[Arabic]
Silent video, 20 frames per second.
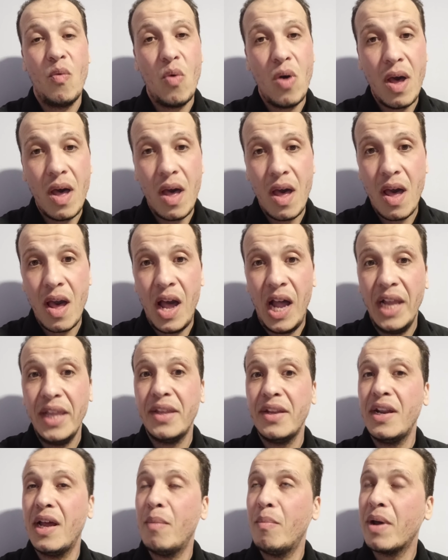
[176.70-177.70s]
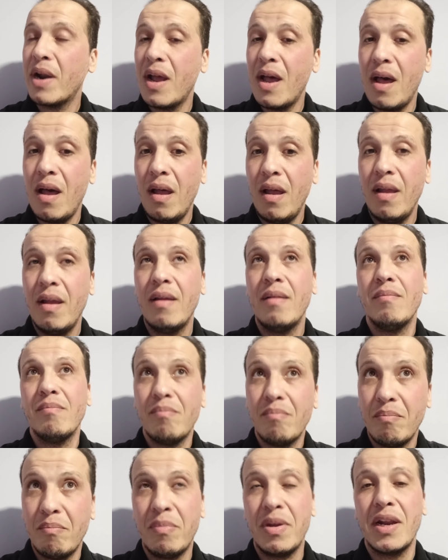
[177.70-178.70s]
وعندنا مرأة
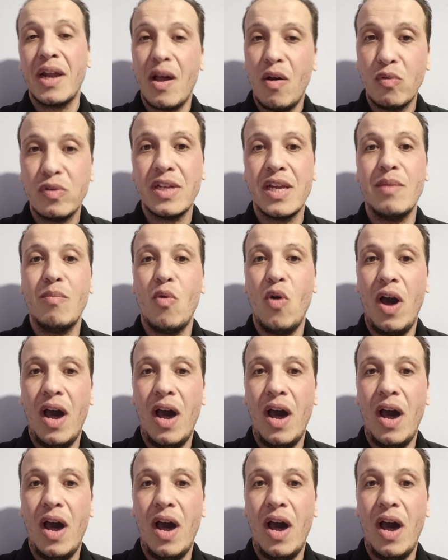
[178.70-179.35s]
بين قوسين